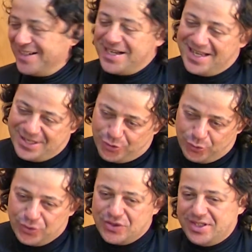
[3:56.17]

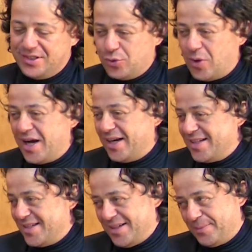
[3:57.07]
Jesus eh,
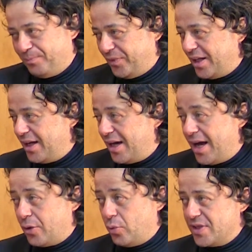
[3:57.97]
Suarez, eh,
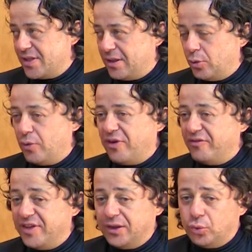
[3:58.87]
a questa nuova
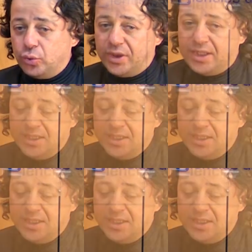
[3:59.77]
avventura.